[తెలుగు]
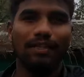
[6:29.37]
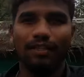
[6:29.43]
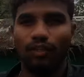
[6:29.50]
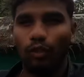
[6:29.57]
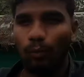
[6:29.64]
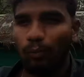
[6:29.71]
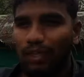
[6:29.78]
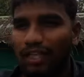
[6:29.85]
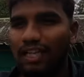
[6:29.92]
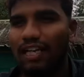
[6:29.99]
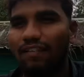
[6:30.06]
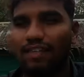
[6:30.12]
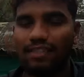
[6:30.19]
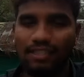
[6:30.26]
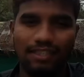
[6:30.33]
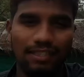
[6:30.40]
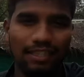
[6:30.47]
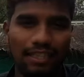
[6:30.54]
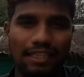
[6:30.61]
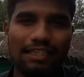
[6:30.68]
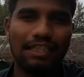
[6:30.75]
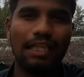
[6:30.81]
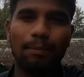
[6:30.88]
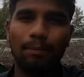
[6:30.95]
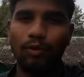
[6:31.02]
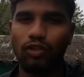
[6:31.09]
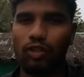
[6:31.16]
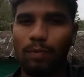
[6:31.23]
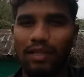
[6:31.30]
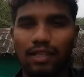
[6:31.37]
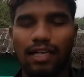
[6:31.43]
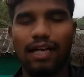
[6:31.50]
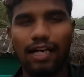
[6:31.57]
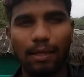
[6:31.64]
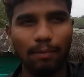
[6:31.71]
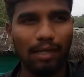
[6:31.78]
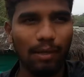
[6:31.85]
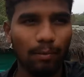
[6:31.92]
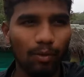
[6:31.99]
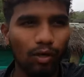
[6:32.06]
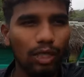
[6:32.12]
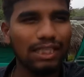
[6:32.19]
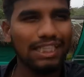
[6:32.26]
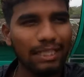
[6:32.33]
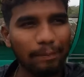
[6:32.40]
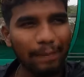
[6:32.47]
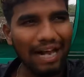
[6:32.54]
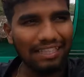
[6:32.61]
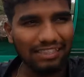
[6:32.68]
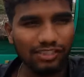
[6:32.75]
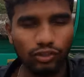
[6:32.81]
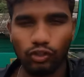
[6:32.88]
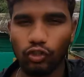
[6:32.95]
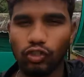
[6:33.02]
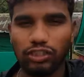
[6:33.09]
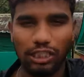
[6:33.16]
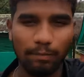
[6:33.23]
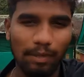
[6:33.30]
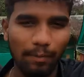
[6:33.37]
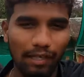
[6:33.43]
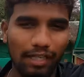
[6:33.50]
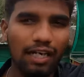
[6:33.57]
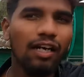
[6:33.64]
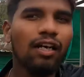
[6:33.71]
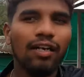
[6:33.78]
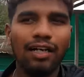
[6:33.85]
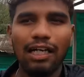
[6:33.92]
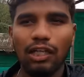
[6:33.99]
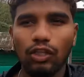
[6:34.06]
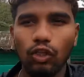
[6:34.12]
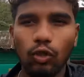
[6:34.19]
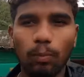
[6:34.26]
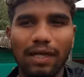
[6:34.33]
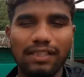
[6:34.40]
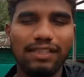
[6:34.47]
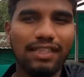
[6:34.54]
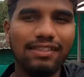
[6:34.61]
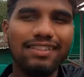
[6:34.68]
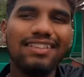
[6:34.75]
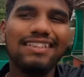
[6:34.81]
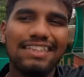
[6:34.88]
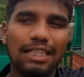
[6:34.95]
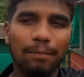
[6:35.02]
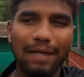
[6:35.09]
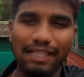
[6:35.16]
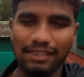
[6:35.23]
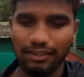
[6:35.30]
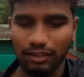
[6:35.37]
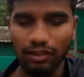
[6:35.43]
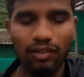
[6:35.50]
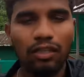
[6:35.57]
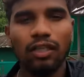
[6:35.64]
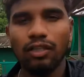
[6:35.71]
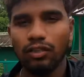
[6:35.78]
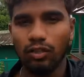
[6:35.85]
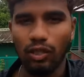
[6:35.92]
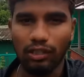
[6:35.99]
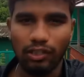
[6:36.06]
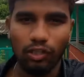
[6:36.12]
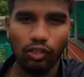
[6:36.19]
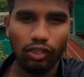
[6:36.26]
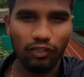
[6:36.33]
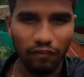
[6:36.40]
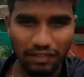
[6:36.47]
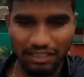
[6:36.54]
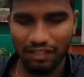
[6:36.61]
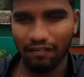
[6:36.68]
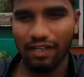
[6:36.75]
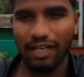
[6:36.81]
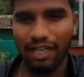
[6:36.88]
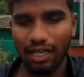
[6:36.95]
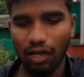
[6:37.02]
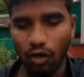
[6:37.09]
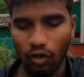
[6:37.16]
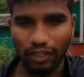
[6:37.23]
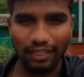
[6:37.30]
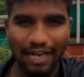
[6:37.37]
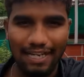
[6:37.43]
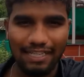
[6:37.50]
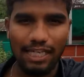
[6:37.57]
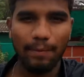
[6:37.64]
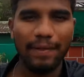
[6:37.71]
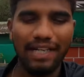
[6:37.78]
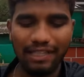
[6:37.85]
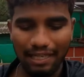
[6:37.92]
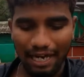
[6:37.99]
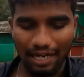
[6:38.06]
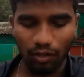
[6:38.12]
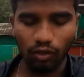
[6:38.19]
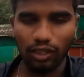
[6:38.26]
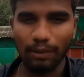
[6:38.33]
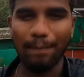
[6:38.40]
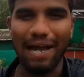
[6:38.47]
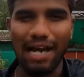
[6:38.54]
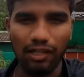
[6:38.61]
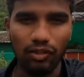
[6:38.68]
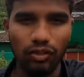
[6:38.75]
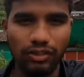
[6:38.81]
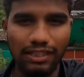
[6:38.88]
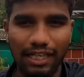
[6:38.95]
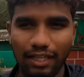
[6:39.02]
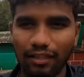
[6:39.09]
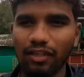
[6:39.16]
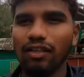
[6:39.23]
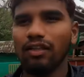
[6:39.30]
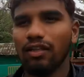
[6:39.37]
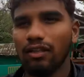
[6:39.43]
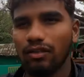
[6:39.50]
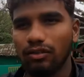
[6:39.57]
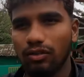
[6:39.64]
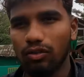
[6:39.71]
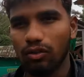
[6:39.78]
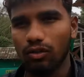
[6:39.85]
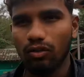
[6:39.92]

అయితే హుబ్లీ రైల్వే స్టేషన్ దగ్గరికి అయితే వెళ్ళిపోతున్నాం ఎందుకంటే మనము ఒక త్రీ బ్యాచెస్తో వచ్చినాం అనమాట టూ బస్సెస్ త్రీ బ్యాచెస్ సో అందులో ఒకటి విజయవాడ ఒకటి హైదరాబాద్ అండ్ ఒకటి బెంగళూరు సైడ్ సో